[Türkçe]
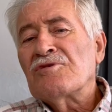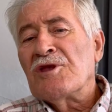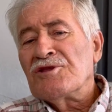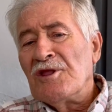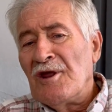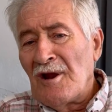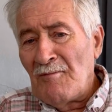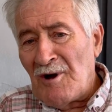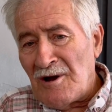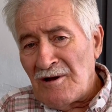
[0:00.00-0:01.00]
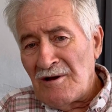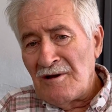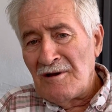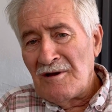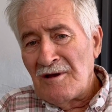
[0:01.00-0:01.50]
dediler ama
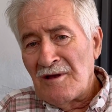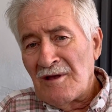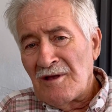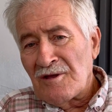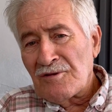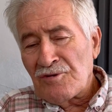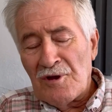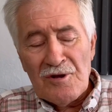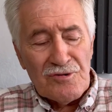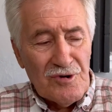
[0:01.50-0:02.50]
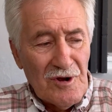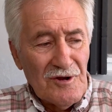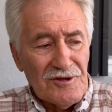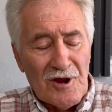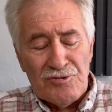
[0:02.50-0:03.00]
e,
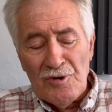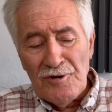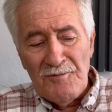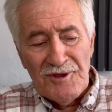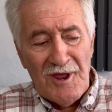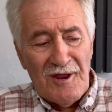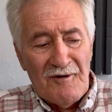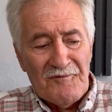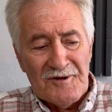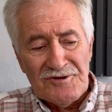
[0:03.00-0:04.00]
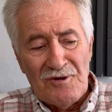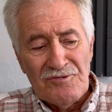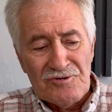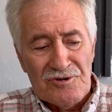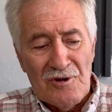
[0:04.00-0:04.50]
köylü de dönümünden en fazla
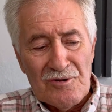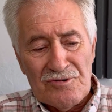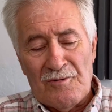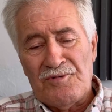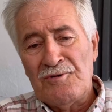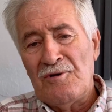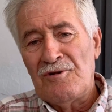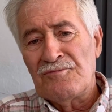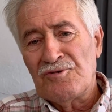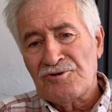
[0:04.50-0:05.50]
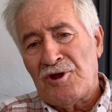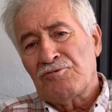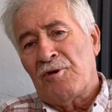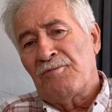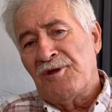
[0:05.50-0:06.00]
100 kilo topluyor oğlum. 100 de
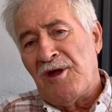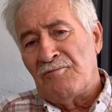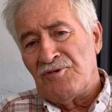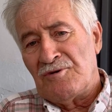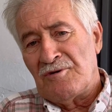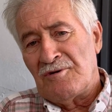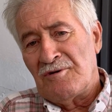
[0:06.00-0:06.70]
toplayamıyor.